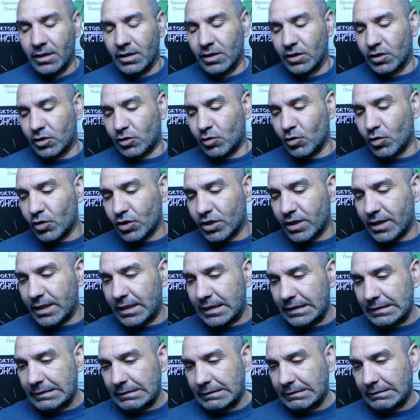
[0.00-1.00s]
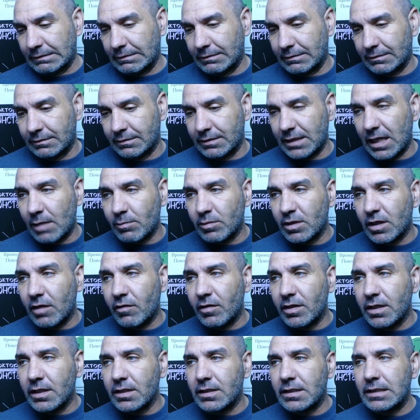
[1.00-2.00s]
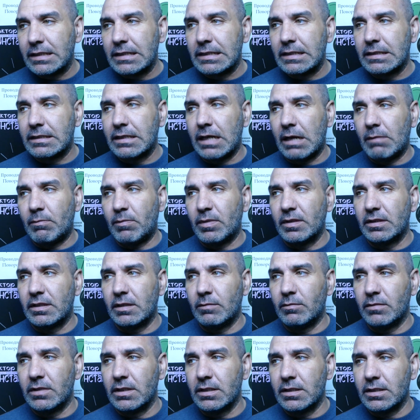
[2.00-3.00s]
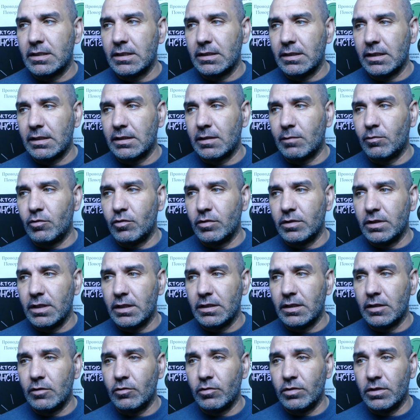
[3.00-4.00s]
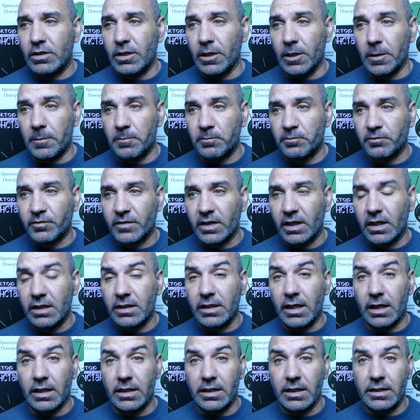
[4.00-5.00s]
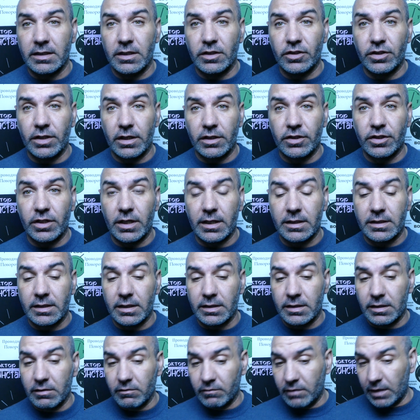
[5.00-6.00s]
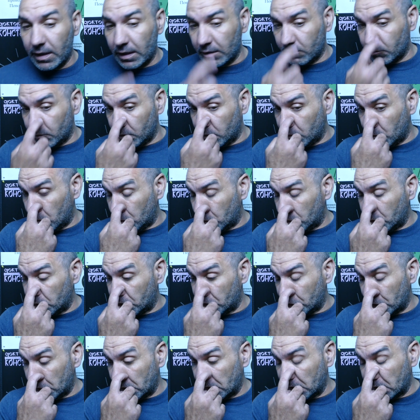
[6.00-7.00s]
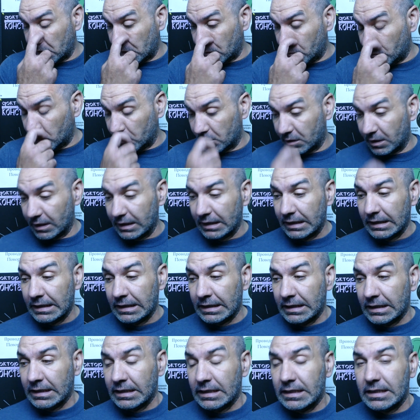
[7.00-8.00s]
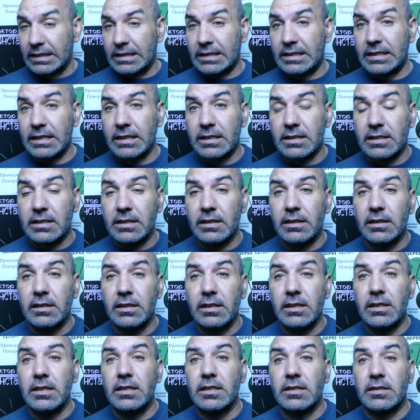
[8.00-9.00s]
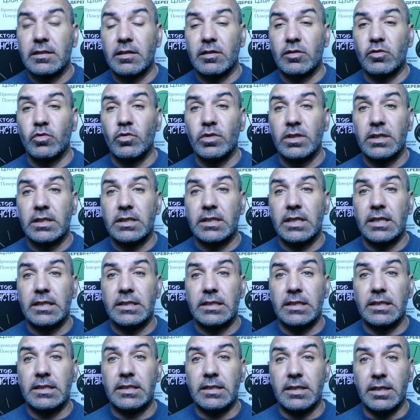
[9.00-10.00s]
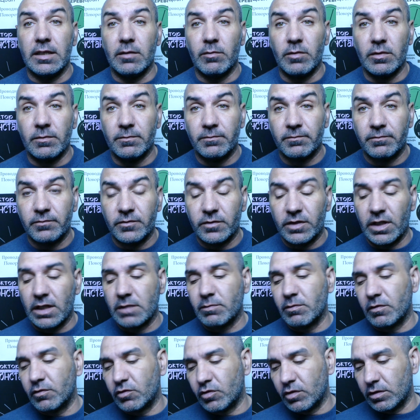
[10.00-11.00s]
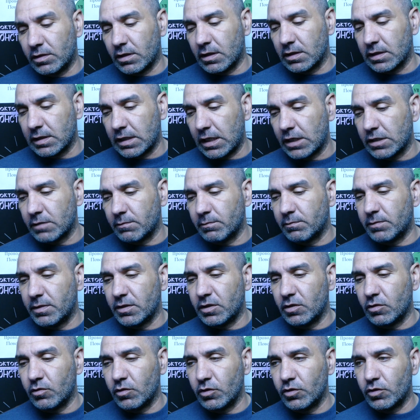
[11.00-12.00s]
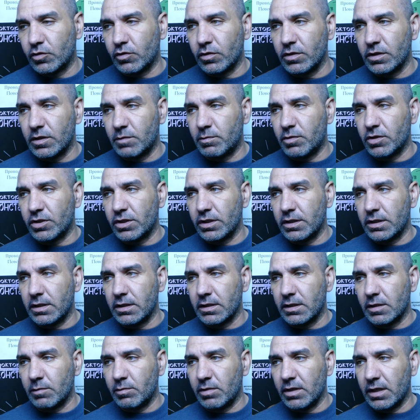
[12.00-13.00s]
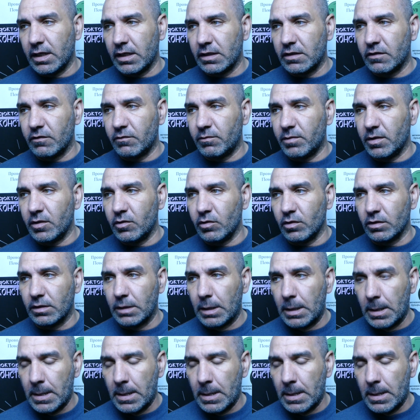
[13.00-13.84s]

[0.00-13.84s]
Что же нам говорит западная медицина и наблюдение людей? Итак, если человек часто зевает, у него ухудшение работы сердца и сосудистой системы. Сейчас мы все это расскажем, потихонечку не спешите, не забегайте вперед.